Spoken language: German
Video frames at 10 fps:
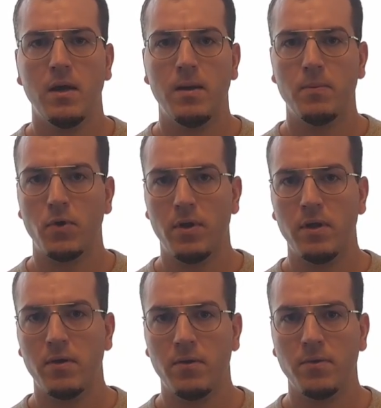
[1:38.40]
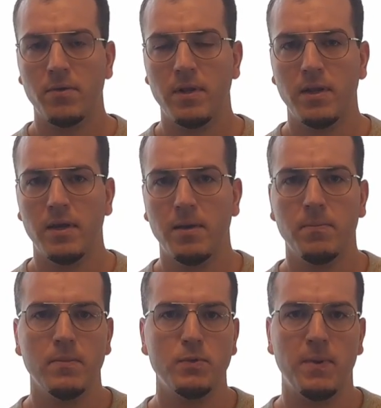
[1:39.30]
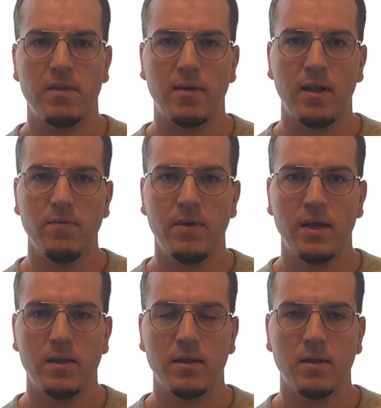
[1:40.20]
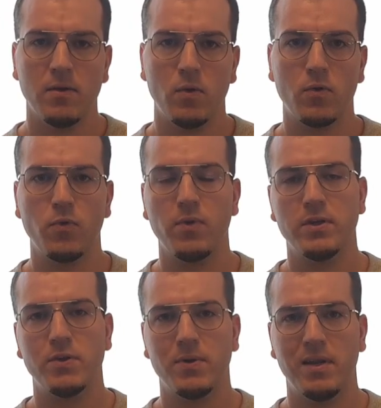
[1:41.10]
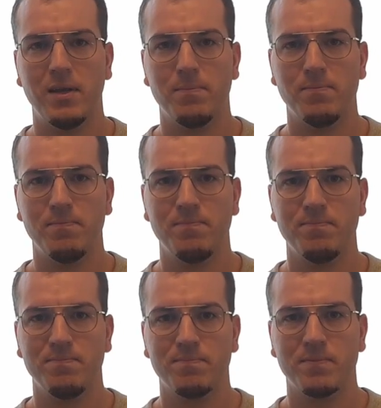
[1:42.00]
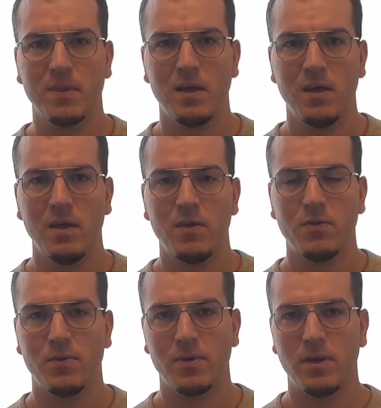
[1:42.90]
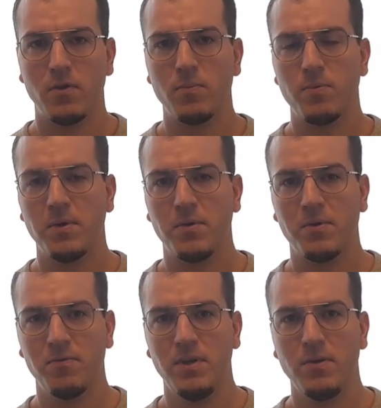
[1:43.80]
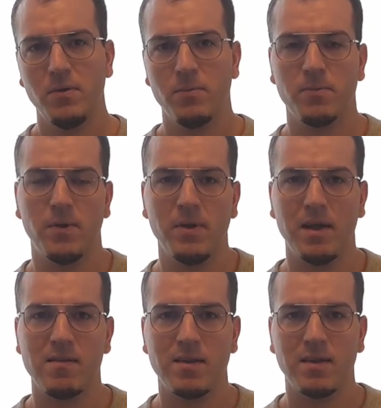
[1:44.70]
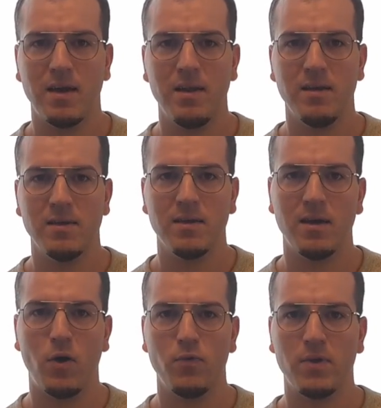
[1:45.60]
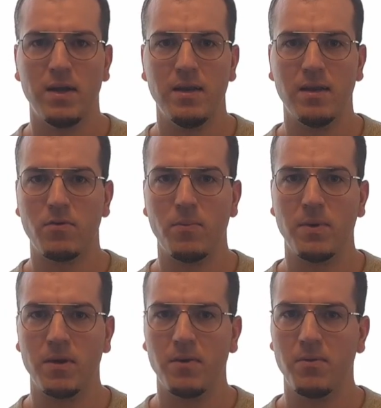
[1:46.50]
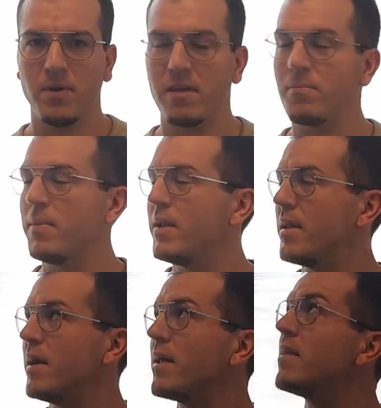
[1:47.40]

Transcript: ähm, Turnaround-Unternehmen, Spezialwerte und zyklische Unternehmen. So, genauso muss man da auch im Video, muss man auch in einzelne Teile aufteilen. Jetzt kommt dann natürlich erstmal der